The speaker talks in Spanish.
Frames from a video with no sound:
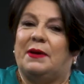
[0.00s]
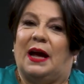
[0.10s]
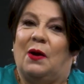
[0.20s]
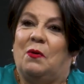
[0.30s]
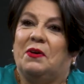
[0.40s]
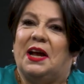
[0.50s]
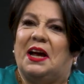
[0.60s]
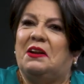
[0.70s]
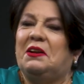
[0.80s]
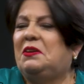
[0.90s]

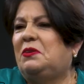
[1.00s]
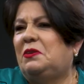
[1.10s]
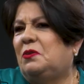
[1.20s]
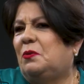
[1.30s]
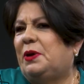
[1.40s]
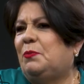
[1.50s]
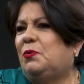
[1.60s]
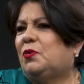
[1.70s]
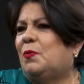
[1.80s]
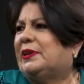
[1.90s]
Ahora lo
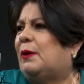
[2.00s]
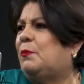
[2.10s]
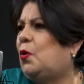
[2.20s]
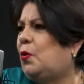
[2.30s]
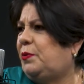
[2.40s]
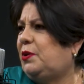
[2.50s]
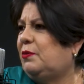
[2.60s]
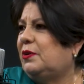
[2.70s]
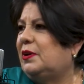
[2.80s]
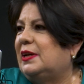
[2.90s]
vemos como tan
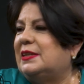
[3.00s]
obvio,